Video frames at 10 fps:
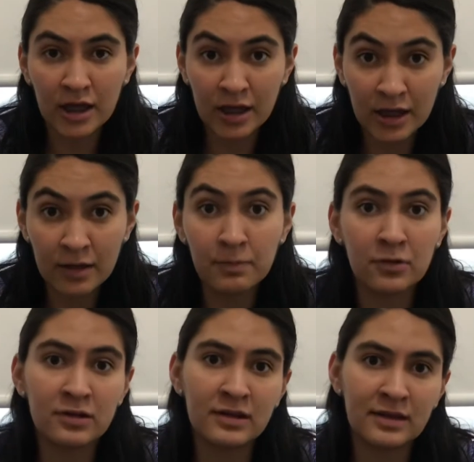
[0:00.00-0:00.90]
y
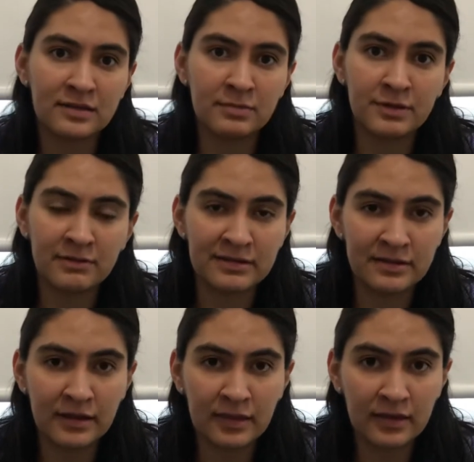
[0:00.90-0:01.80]
políticas de
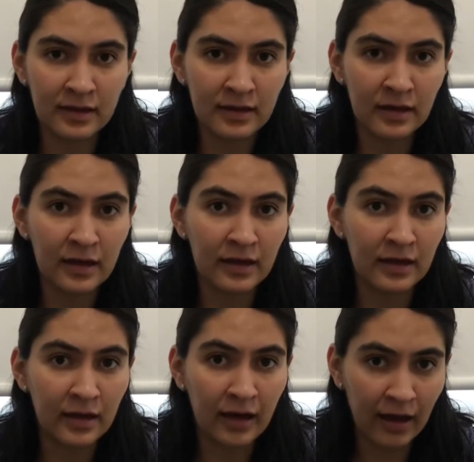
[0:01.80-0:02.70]
privacidad que
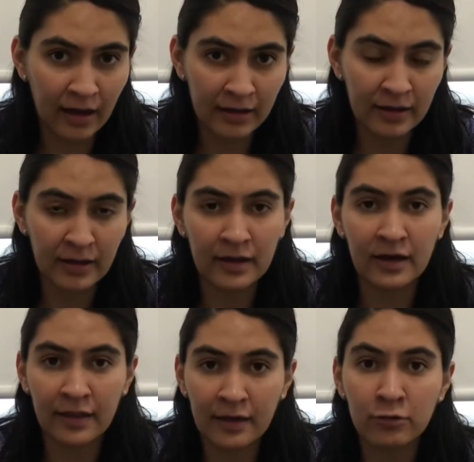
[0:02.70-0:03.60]
hay en
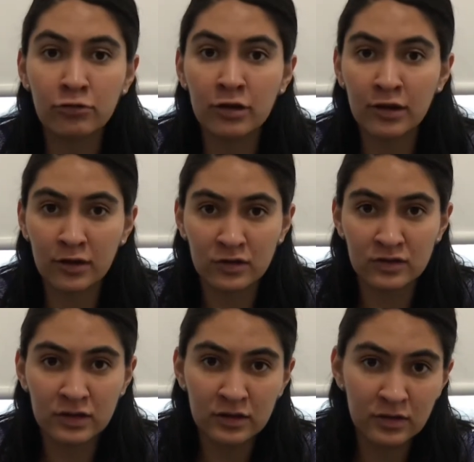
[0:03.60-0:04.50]
cada uno de los
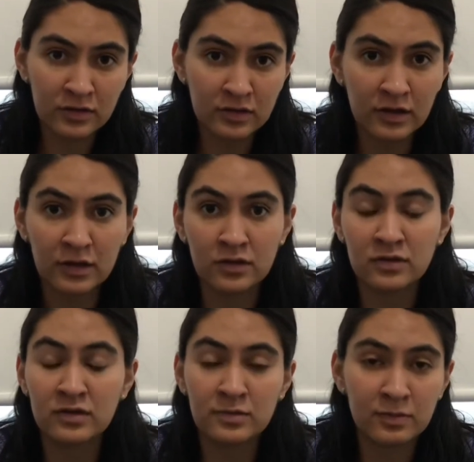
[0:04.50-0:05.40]
sitios y de los
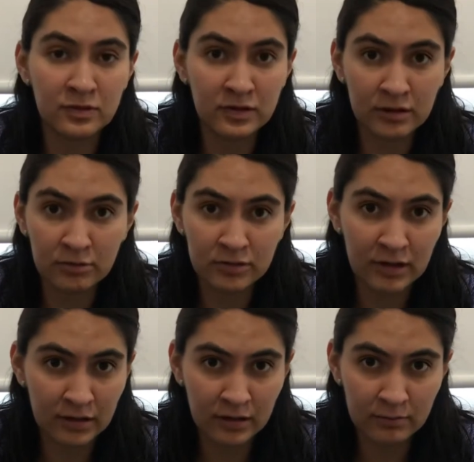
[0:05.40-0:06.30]
dispositivos que
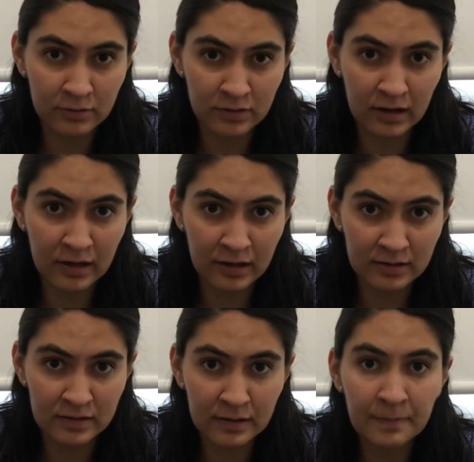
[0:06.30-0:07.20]
tenemos al
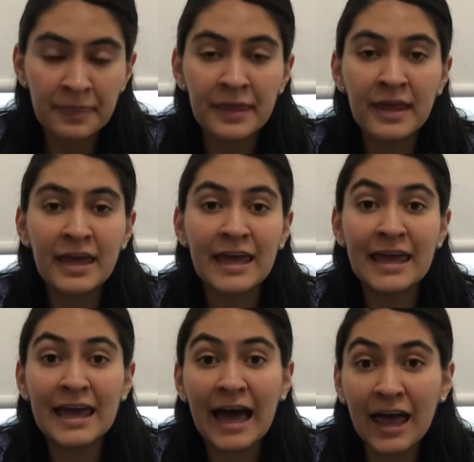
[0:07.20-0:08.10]
alcance.
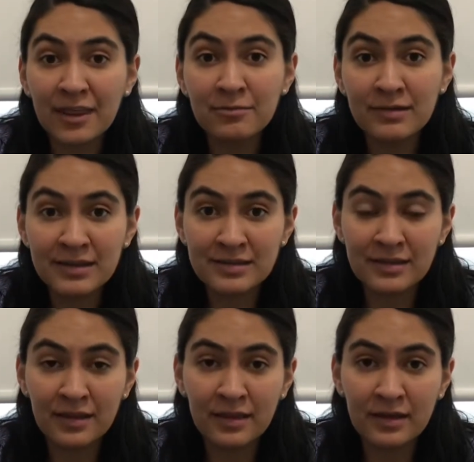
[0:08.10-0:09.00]
Además
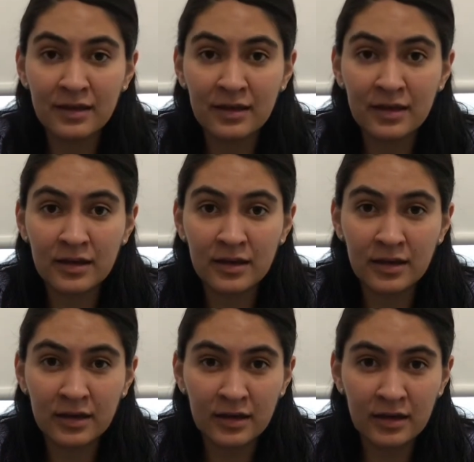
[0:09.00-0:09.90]
de que
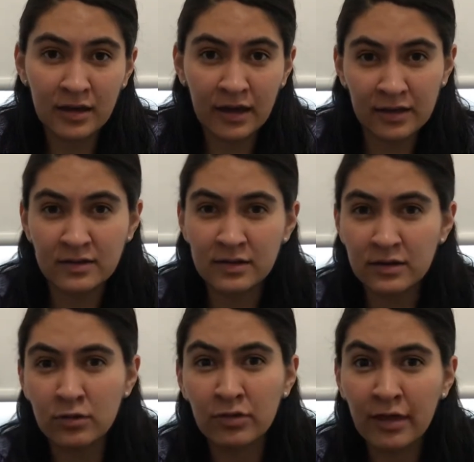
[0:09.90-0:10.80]
hay que ser
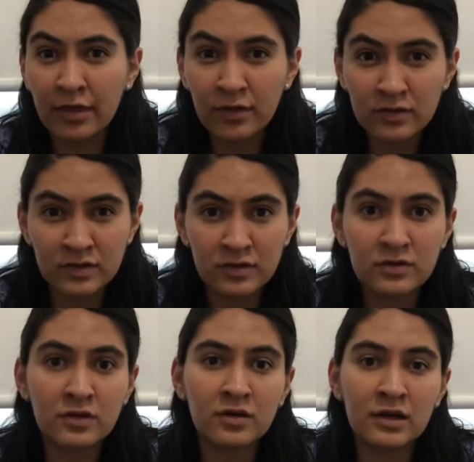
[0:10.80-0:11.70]
cuidadosos
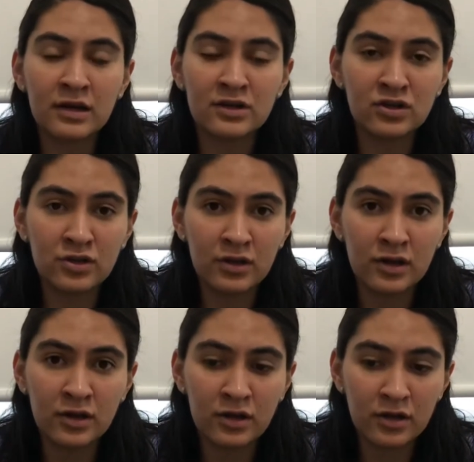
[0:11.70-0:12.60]
con el hecho
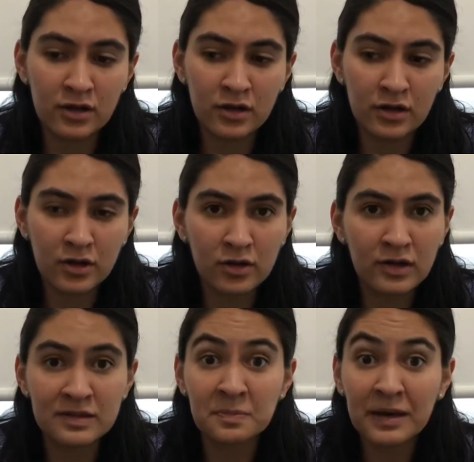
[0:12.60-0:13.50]
del con
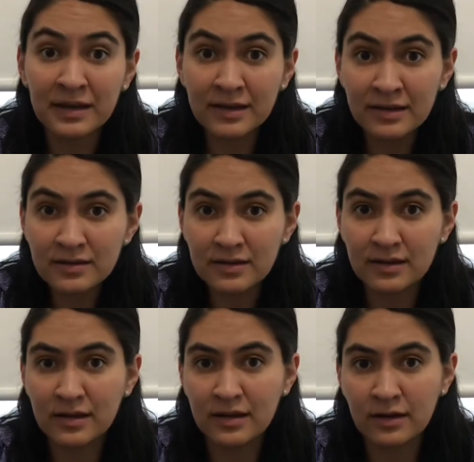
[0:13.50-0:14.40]
las páginas
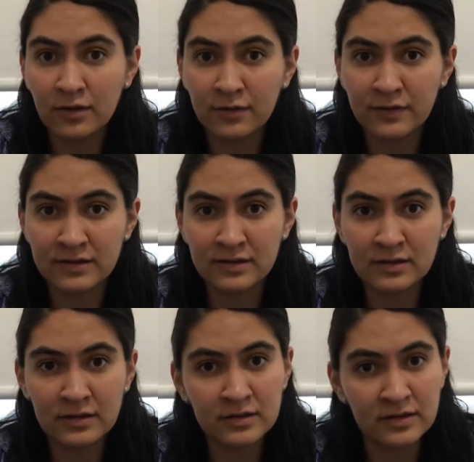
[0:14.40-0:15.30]
que
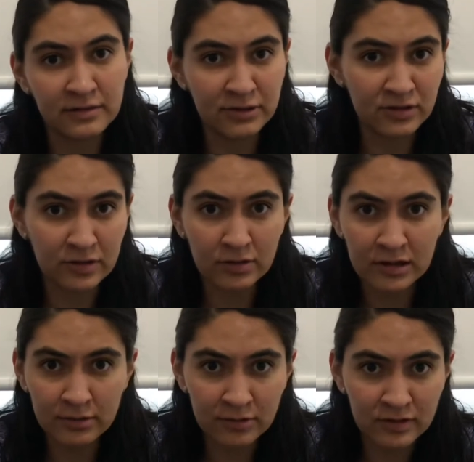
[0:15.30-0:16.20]
ofrecen servicios
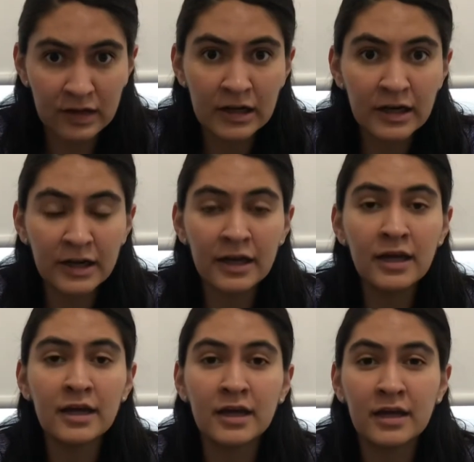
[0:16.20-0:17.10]
educativos en línea
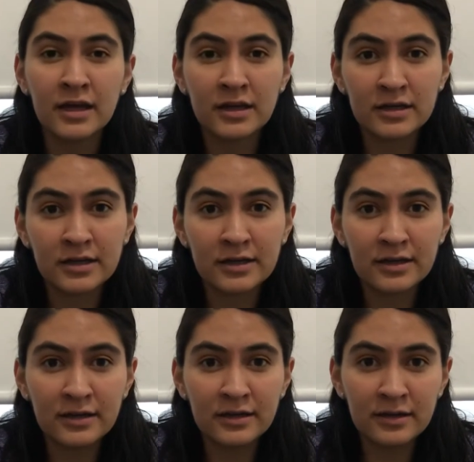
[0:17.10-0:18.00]

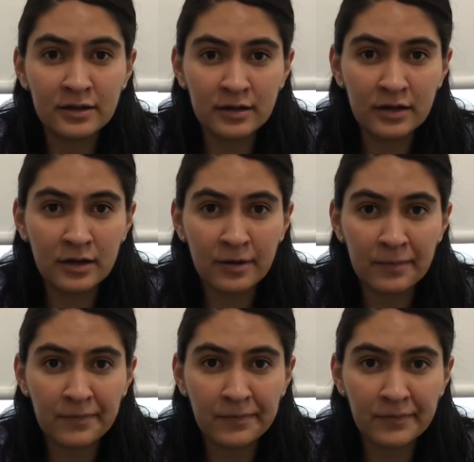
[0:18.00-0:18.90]
y
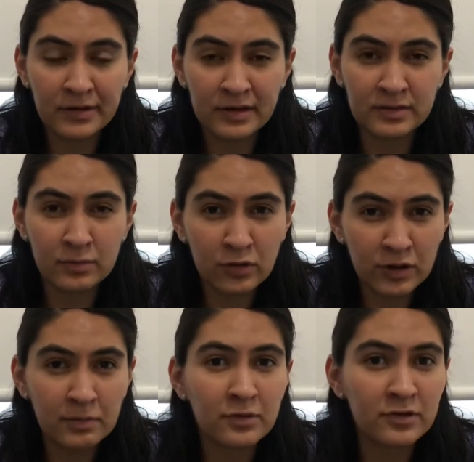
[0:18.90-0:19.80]
es muy
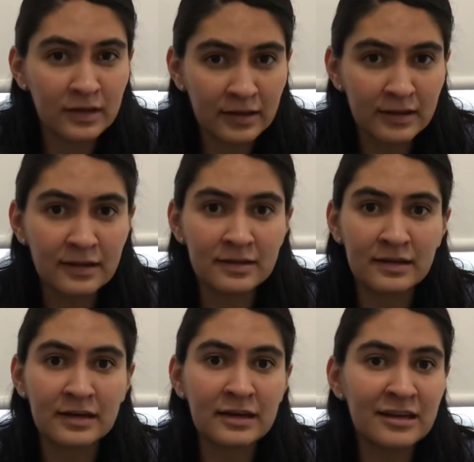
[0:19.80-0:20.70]
importante
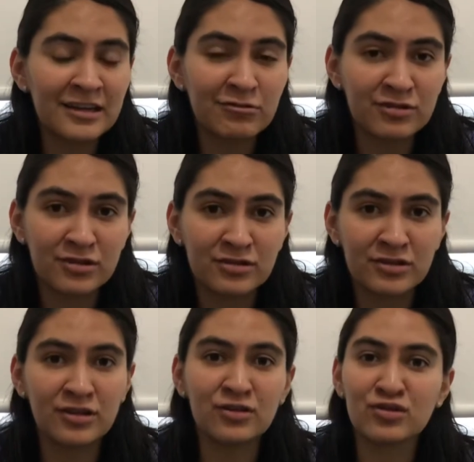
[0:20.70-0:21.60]
destacar que nuestros
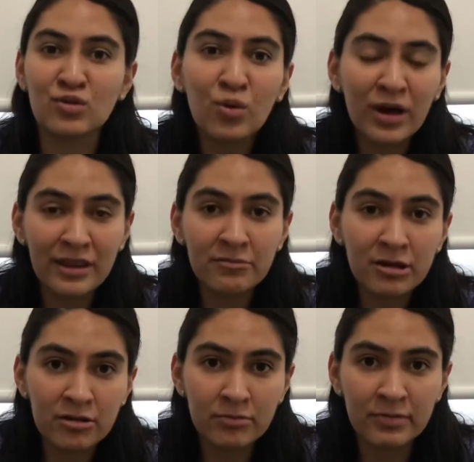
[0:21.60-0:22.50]
niños nunca deben
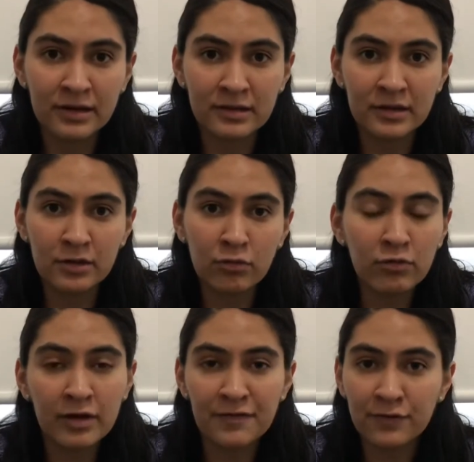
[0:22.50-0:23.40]
compartir
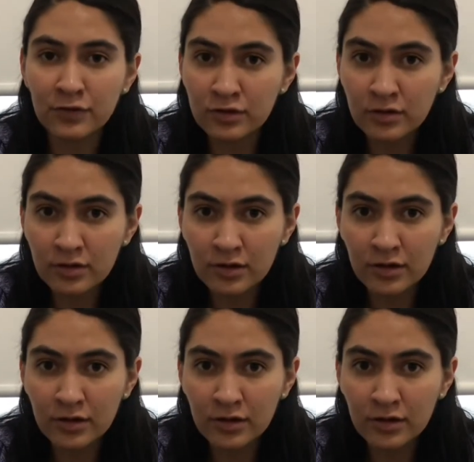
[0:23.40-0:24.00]
una foto